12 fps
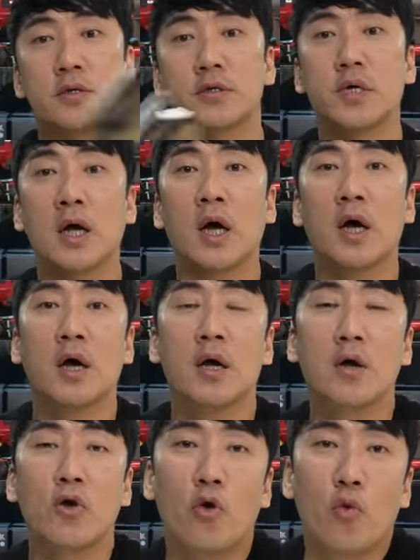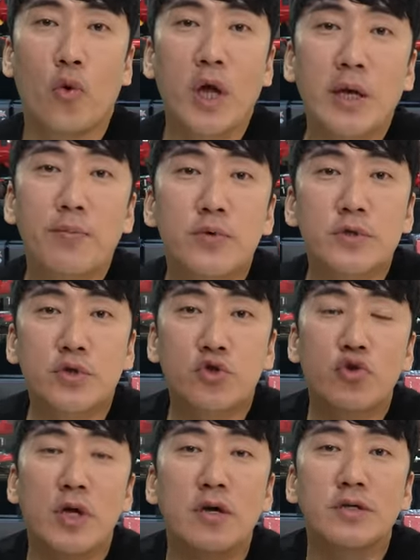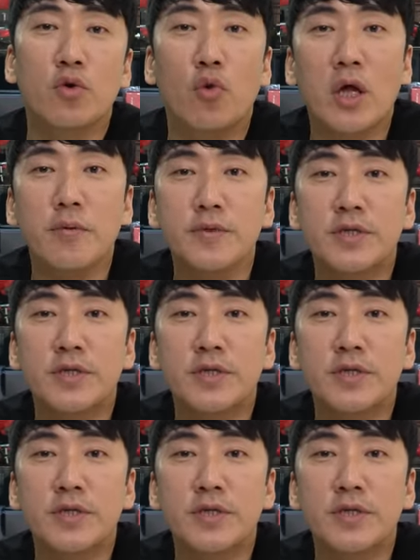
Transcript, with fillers: 자, 웨이브 2에 이어서 웨이브